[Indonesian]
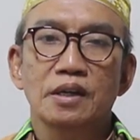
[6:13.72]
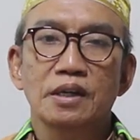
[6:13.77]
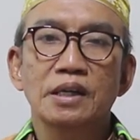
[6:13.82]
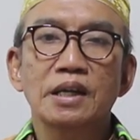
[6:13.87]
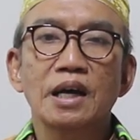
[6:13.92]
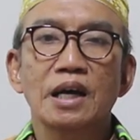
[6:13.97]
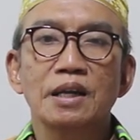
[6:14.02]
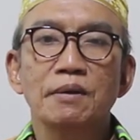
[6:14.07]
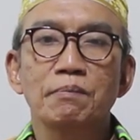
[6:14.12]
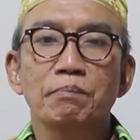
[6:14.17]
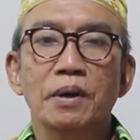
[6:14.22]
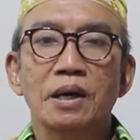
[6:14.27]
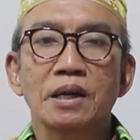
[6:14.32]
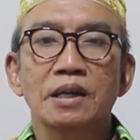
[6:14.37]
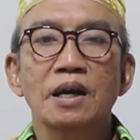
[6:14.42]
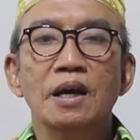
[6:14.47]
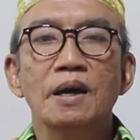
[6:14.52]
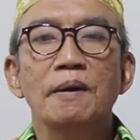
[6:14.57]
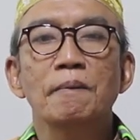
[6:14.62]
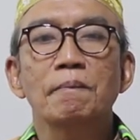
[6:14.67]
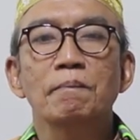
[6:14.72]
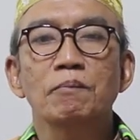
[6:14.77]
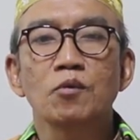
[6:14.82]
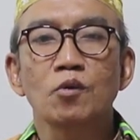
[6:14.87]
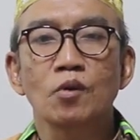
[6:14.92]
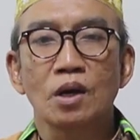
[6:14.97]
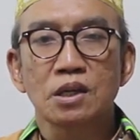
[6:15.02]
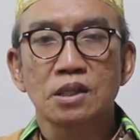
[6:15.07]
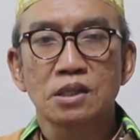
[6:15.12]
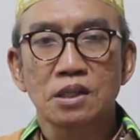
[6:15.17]
daripada
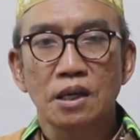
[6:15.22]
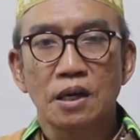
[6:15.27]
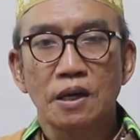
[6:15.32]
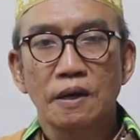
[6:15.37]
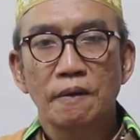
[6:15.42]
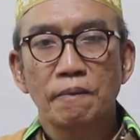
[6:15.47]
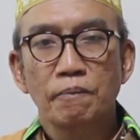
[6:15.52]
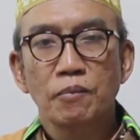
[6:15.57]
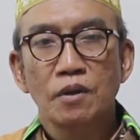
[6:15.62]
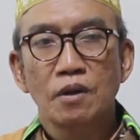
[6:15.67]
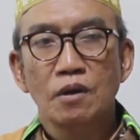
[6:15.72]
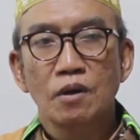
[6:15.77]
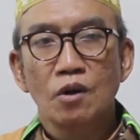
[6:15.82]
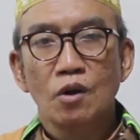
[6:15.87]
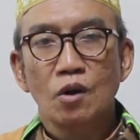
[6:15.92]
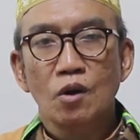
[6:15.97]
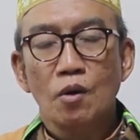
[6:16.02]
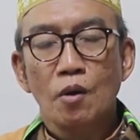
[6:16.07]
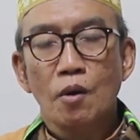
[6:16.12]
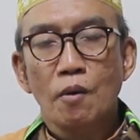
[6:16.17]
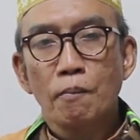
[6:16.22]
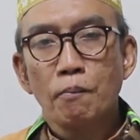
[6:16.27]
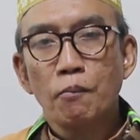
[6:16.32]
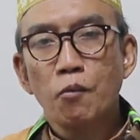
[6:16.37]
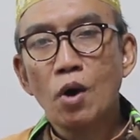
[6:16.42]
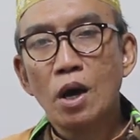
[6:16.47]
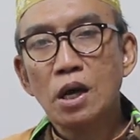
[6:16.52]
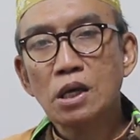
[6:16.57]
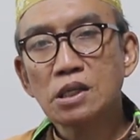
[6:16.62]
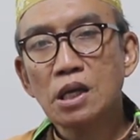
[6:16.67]
puasa.
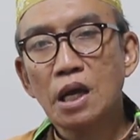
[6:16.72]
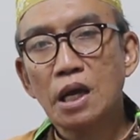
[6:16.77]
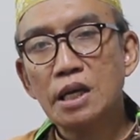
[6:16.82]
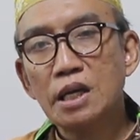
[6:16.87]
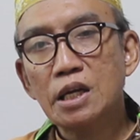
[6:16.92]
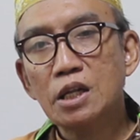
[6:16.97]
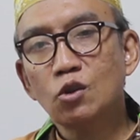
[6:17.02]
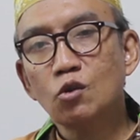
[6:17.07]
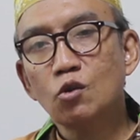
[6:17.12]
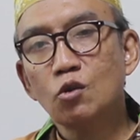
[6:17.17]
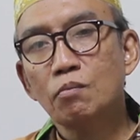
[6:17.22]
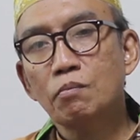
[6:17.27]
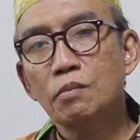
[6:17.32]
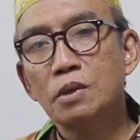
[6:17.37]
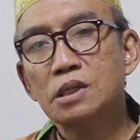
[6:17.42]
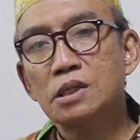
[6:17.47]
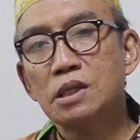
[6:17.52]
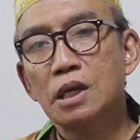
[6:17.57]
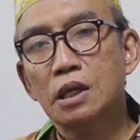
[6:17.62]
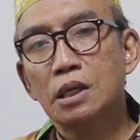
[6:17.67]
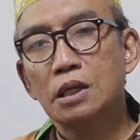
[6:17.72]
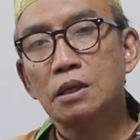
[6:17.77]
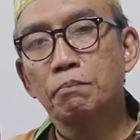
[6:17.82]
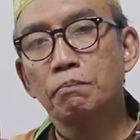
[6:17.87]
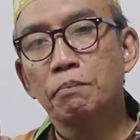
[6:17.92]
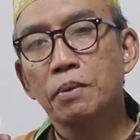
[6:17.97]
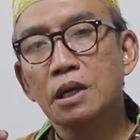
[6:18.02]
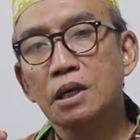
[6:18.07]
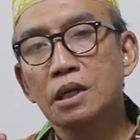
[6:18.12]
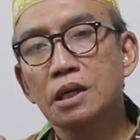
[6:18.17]
Puasa itu menjadi
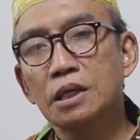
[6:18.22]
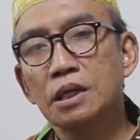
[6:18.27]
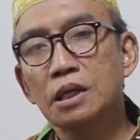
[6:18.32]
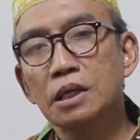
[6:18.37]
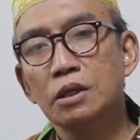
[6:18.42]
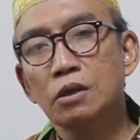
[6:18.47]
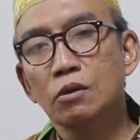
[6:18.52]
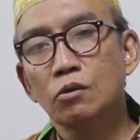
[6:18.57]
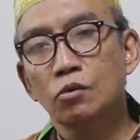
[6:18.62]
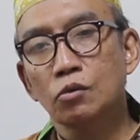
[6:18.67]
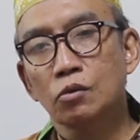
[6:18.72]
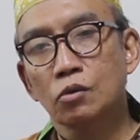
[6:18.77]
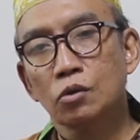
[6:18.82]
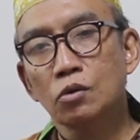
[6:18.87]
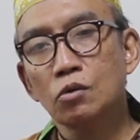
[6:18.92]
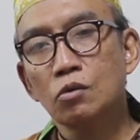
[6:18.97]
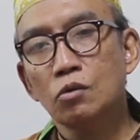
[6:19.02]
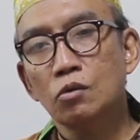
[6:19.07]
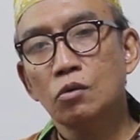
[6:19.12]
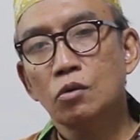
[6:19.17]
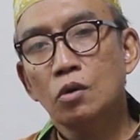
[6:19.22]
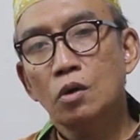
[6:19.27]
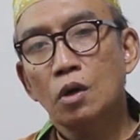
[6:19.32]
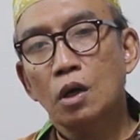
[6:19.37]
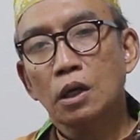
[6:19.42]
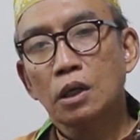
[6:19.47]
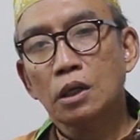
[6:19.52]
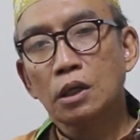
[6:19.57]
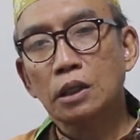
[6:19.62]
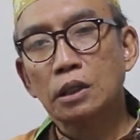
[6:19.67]
berdiri utuh
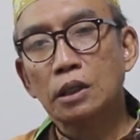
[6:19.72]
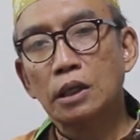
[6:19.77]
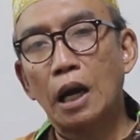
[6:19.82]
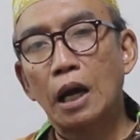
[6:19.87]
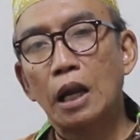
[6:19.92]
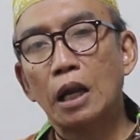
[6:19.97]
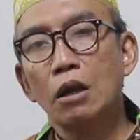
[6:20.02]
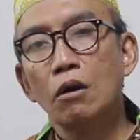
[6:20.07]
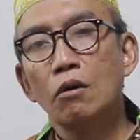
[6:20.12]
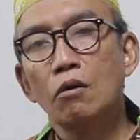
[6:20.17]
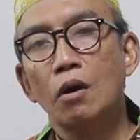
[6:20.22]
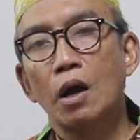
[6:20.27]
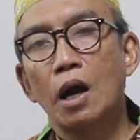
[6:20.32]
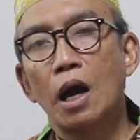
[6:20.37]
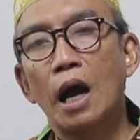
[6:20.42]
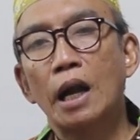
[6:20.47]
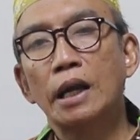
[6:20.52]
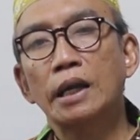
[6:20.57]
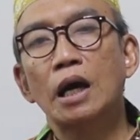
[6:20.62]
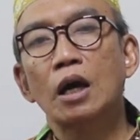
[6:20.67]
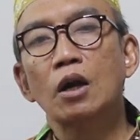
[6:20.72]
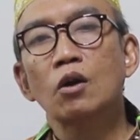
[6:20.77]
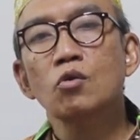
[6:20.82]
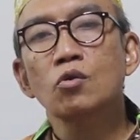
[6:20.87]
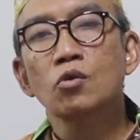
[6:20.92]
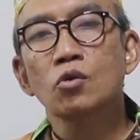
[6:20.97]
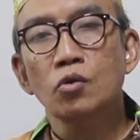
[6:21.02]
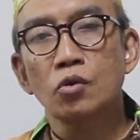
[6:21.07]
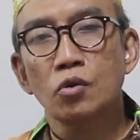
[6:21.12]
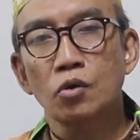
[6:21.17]
kalau ada
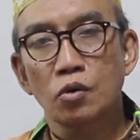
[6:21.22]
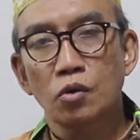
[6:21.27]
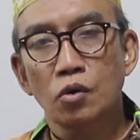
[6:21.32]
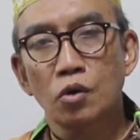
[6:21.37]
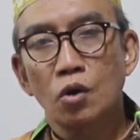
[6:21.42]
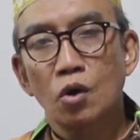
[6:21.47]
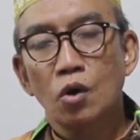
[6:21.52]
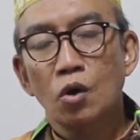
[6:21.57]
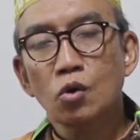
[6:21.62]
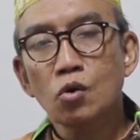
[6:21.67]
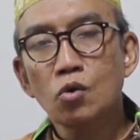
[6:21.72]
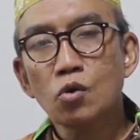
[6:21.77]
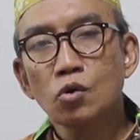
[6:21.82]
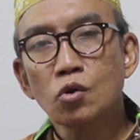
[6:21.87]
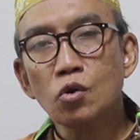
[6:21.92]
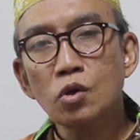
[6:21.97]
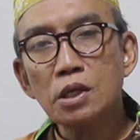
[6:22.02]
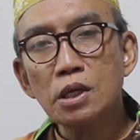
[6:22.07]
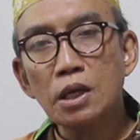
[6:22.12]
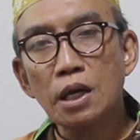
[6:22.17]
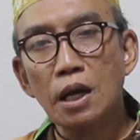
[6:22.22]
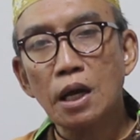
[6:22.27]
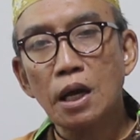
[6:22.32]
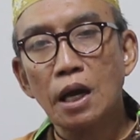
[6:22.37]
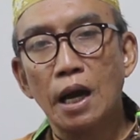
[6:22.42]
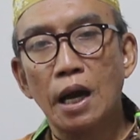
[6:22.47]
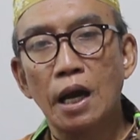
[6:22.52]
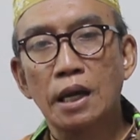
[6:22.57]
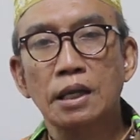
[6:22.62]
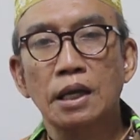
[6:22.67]
rukun.
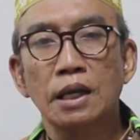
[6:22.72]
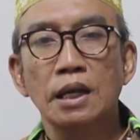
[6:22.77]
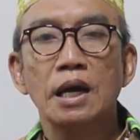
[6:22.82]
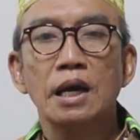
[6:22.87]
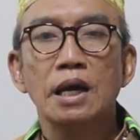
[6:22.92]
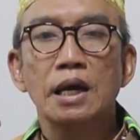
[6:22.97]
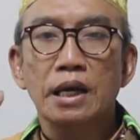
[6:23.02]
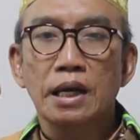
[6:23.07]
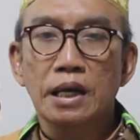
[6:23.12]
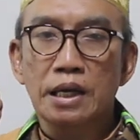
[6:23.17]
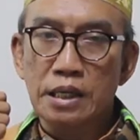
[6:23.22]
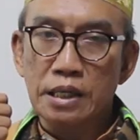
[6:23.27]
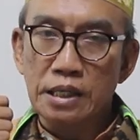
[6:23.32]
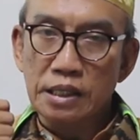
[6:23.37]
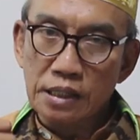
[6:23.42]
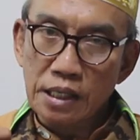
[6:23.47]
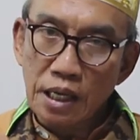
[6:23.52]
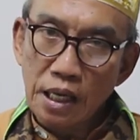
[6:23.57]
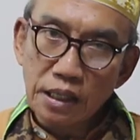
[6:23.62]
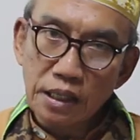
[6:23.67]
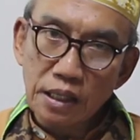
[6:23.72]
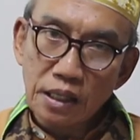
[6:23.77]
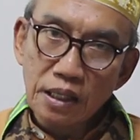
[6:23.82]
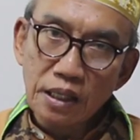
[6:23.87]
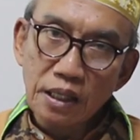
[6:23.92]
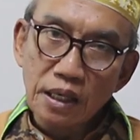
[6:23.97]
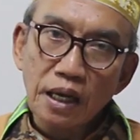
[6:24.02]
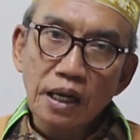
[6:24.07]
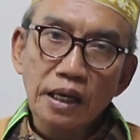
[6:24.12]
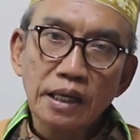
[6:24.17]
Rukunnya adalah niat
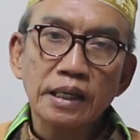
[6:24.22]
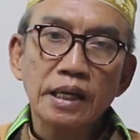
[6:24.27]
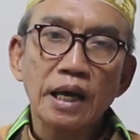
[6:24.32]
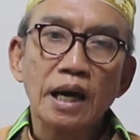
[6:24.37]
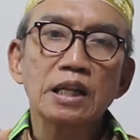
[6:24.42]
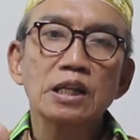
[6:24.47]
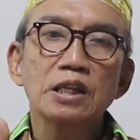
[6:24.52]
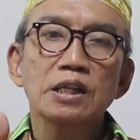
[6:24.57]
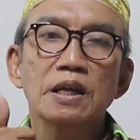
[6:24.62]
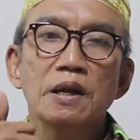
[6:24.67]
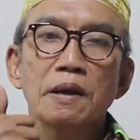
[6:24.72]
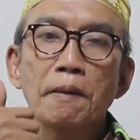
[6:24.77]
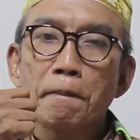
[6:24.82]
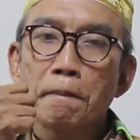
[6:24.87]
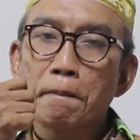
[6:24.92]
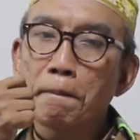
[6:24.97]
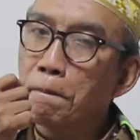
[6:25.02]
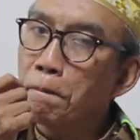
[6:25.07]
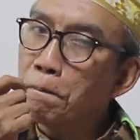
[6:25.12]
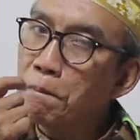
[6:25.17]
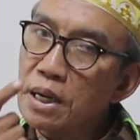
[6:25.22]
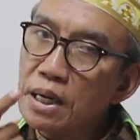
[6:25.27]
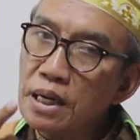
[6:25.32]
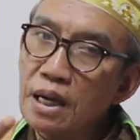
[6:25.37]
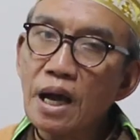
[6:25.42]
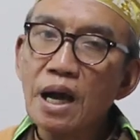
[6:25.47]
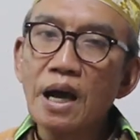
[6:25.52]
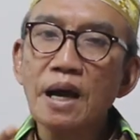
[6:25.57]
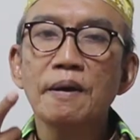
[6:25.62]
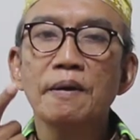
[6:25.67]
dan
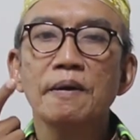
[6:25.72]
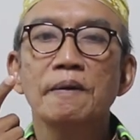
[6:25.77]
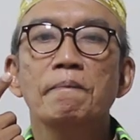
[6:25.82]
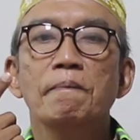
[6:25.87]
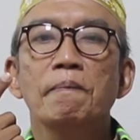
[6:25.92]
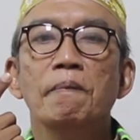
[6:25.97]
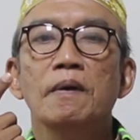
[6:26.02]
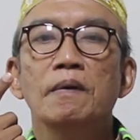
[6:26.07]
menahan